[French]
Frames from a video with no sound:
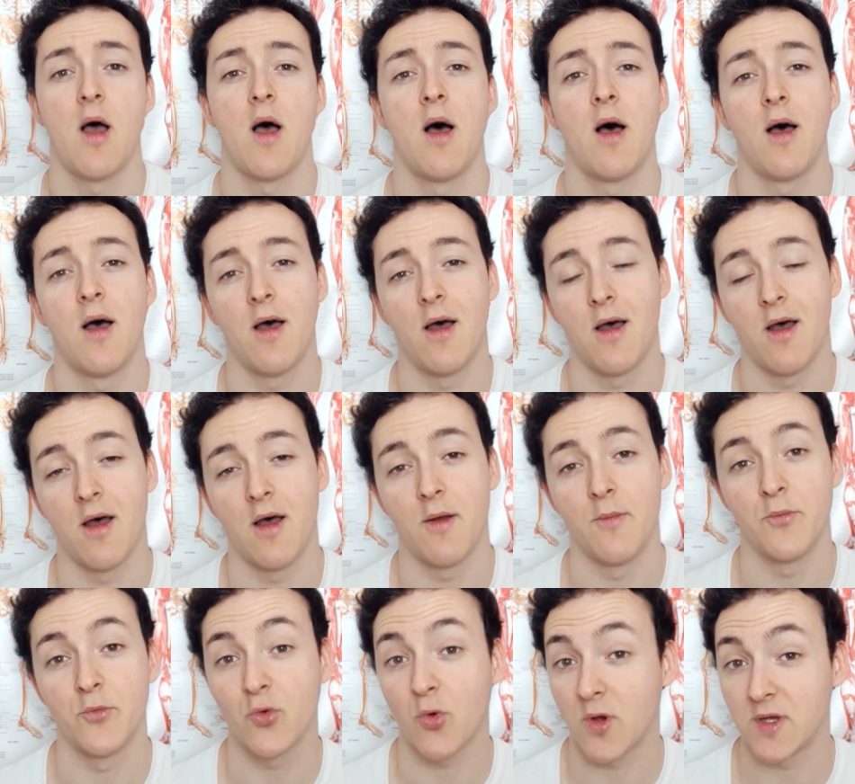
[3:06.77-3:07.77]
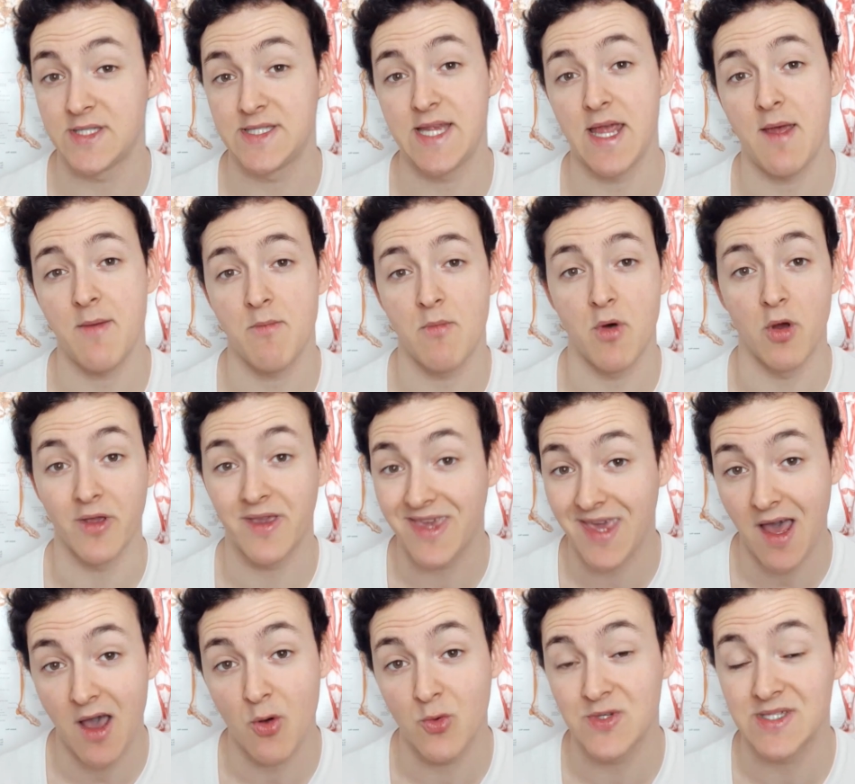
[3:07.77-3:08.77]
Euh, troisième
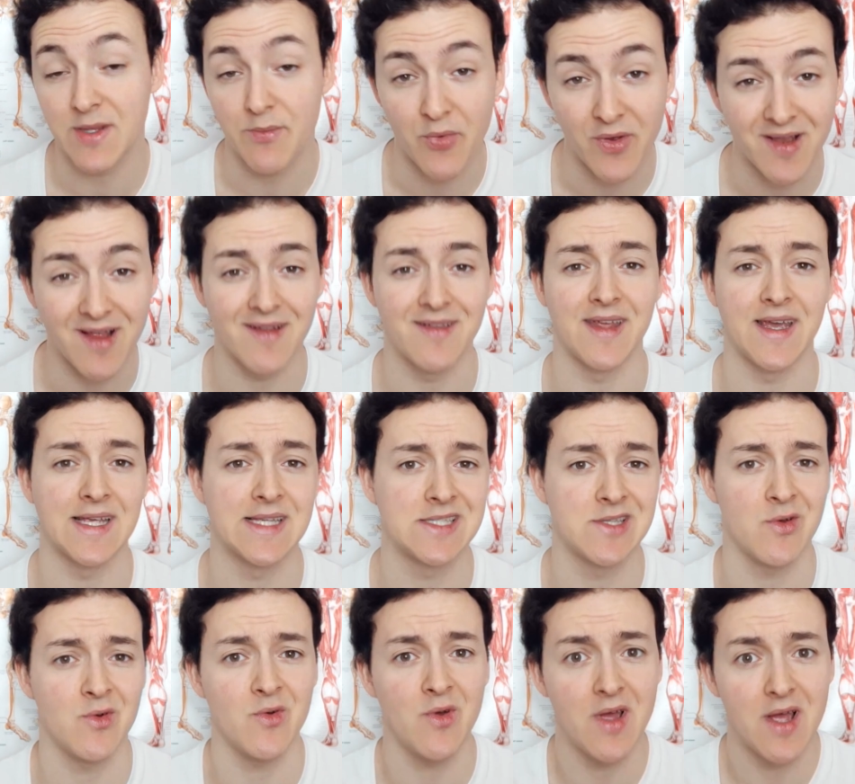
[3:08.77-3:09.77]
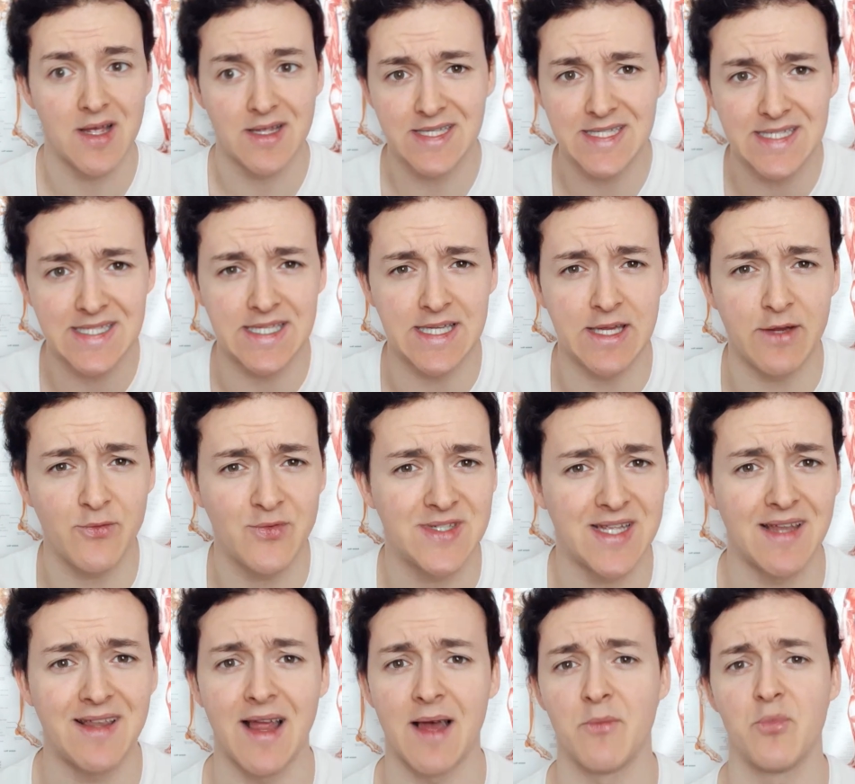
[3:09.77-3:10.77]
cas où ça peut être intéressant, si vous
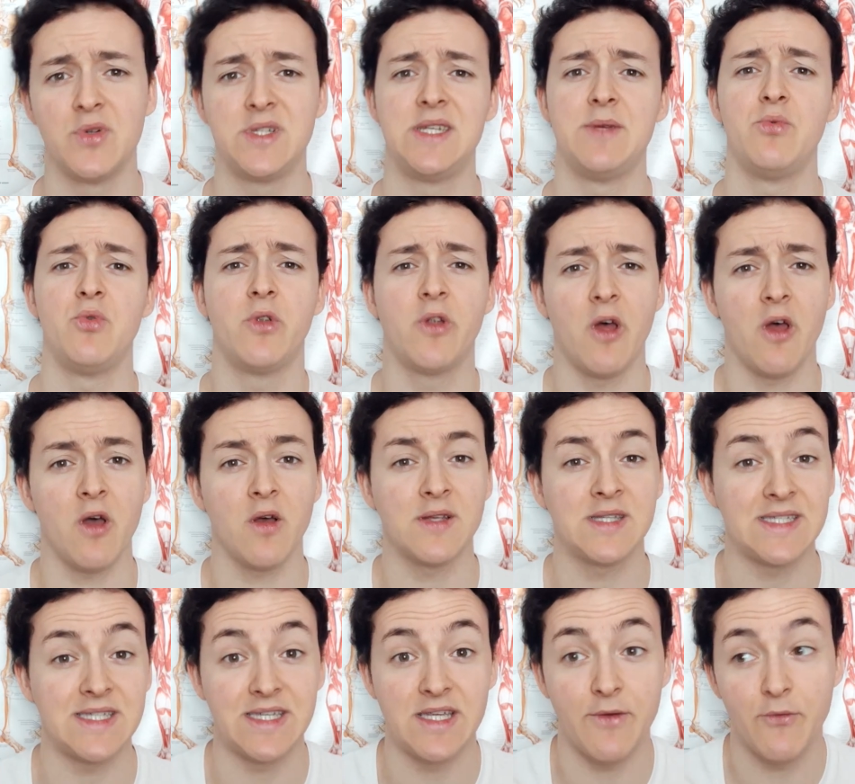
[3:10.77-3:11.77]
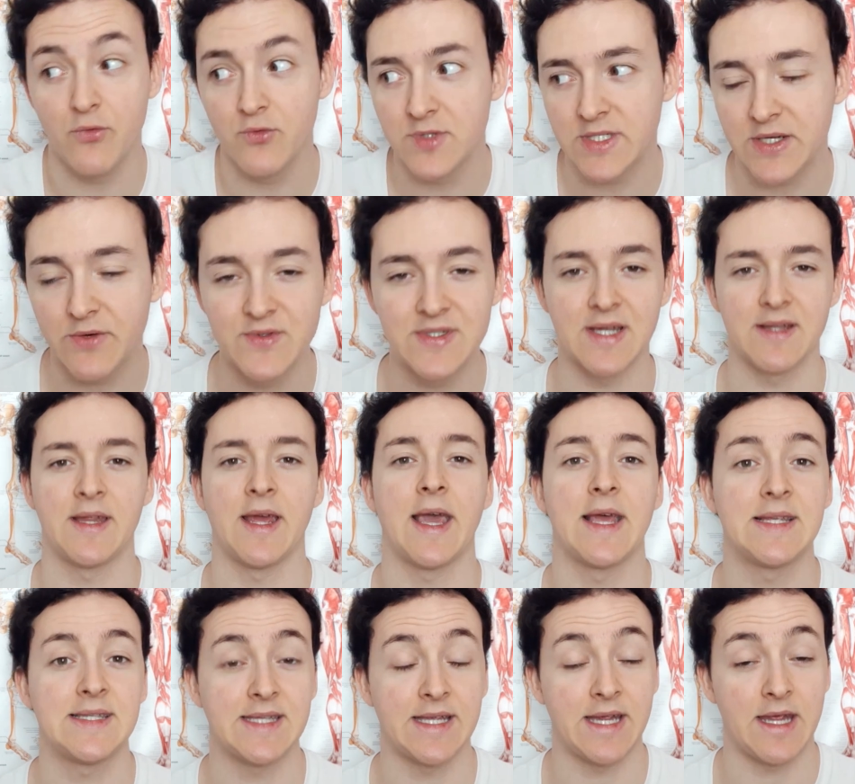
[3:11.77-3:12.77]
êtes un bodybuilder, si vous, ce qui vous
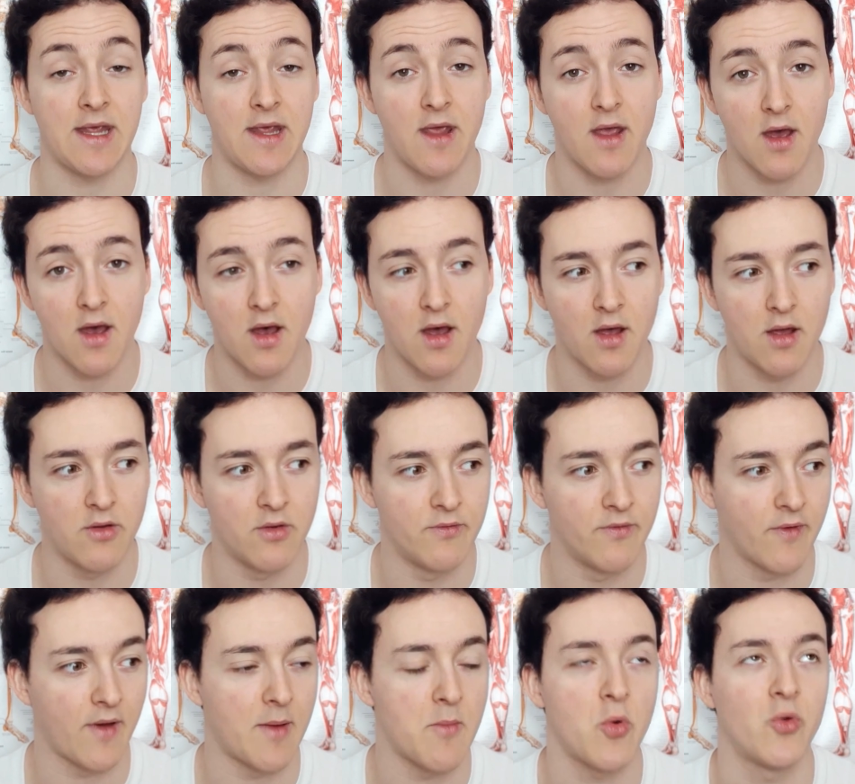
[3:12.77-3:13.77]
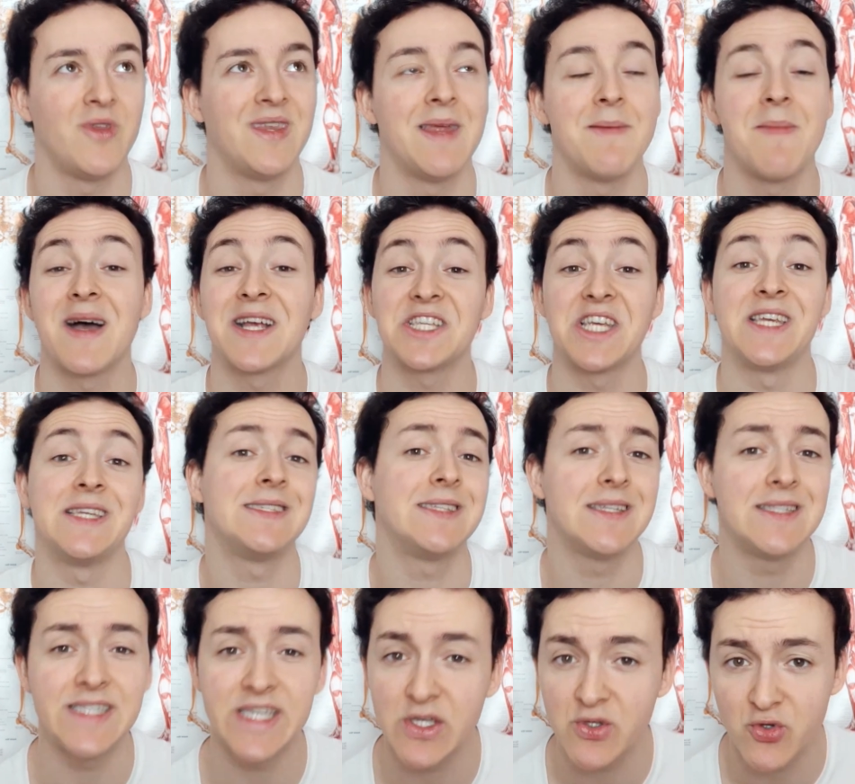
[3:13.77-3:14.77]
intéresse est euh, vraiment une démarche
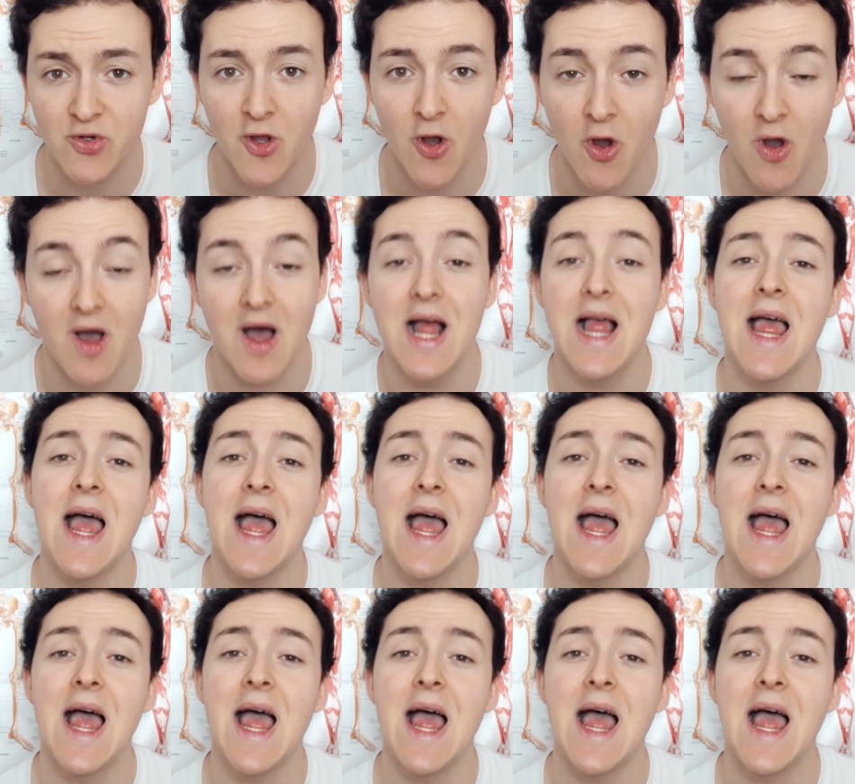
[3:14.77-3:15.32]
esthétique du corps,